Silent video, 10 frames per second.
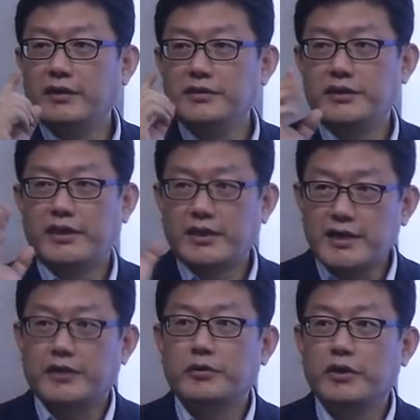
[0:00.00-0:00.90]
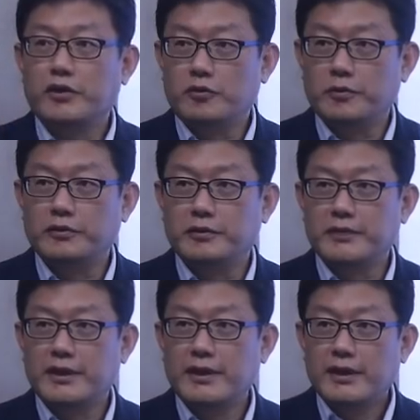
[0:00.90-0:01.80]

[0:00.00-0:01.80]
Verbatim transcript: 의식의 작용이라고 보는 겁니다.